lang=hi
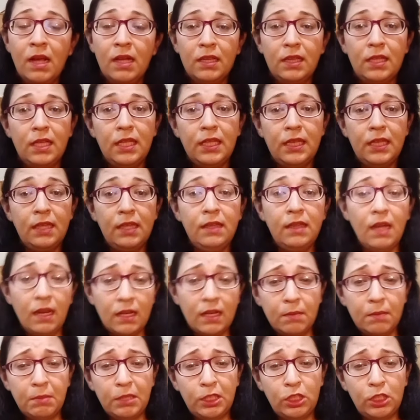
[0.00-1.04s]
तीन तीन साल के
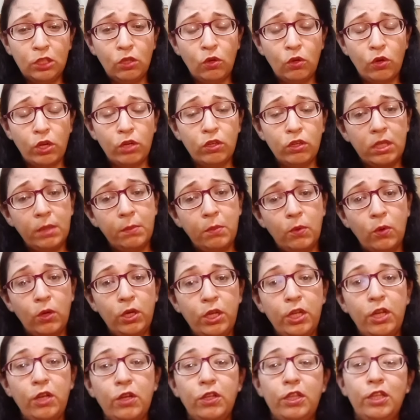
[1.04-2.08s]
बच्चे हो गए होते हैं बोल ही
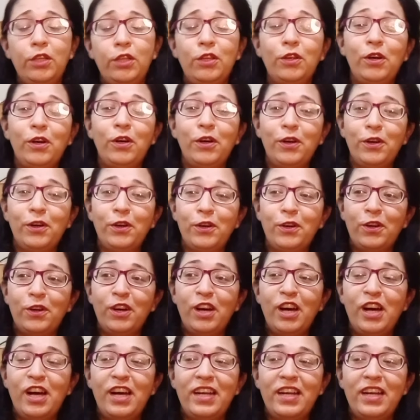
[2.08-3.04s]
रहे होते तो